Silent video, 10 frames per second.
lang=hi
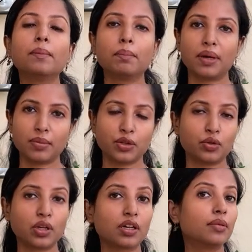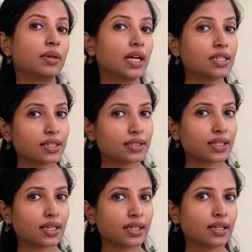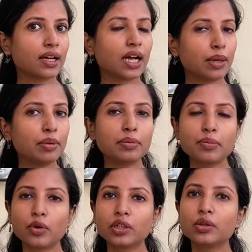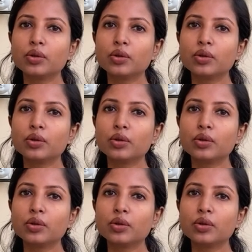मामला थोड़ा गड़बड़ा सकता है हम अपने पौधे